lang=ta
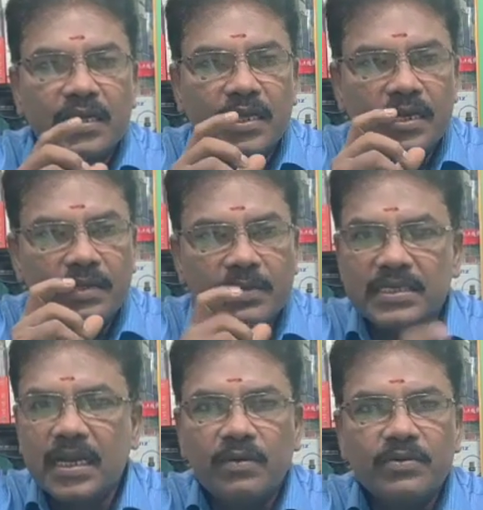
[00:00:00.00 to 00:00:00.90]
இதை நீங்க
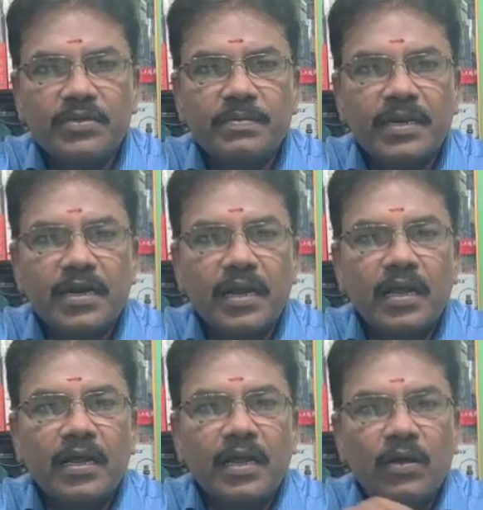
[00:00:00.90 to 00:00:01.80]
மிக்சராகவும் யூஸ்
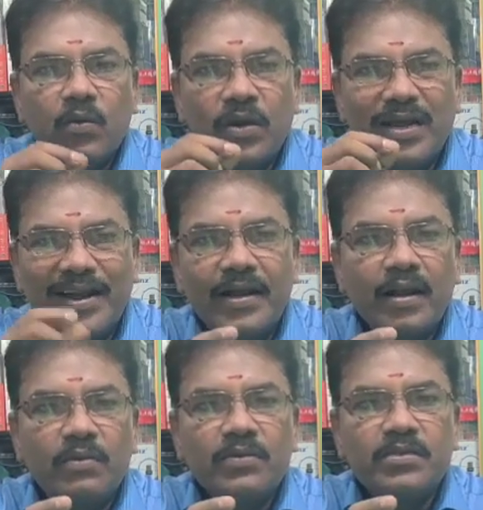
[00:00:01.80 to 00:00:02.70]
பண்ணிக்கலாம் ஒரு
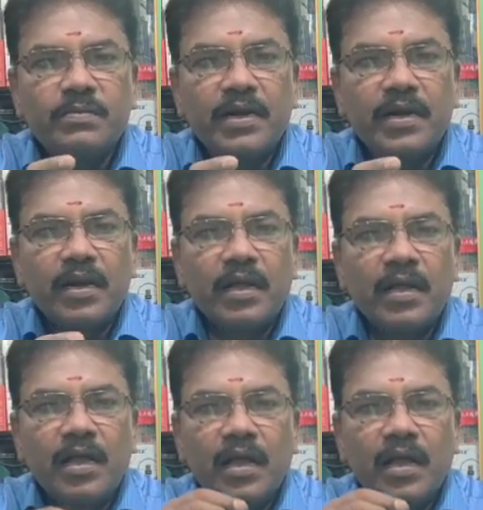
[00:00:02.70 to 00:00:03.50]
கிரைண்டராகவும் யூஸ் பண்ணிக்கலாம்